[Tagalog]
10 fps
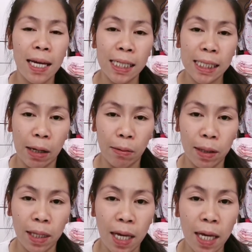
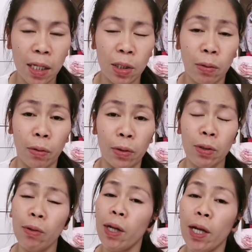Saudi. So,
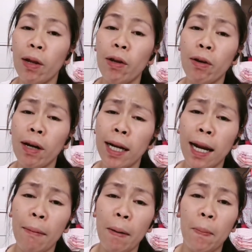so yun lang
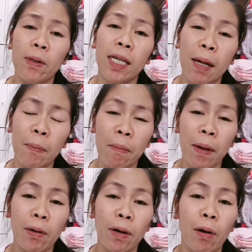lamang po. Sana po
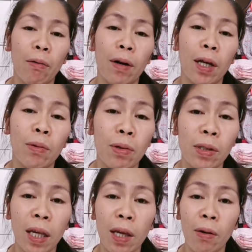meron akong naitulong
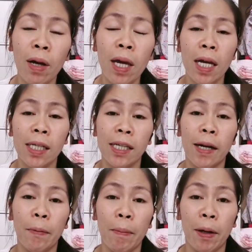sa inyo.
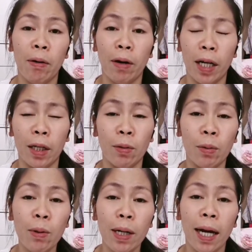Sana po meron kayong
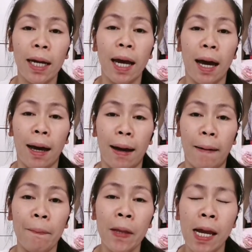natutunan.
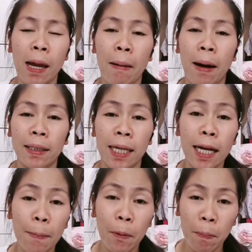Ah, uh,
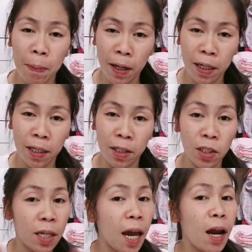sana po
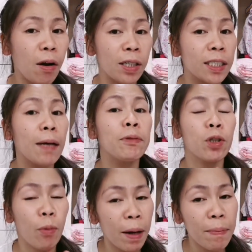paki-share or
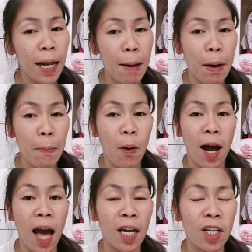subscribe na lamang po ang
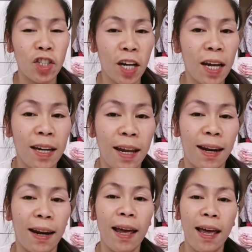akin channel.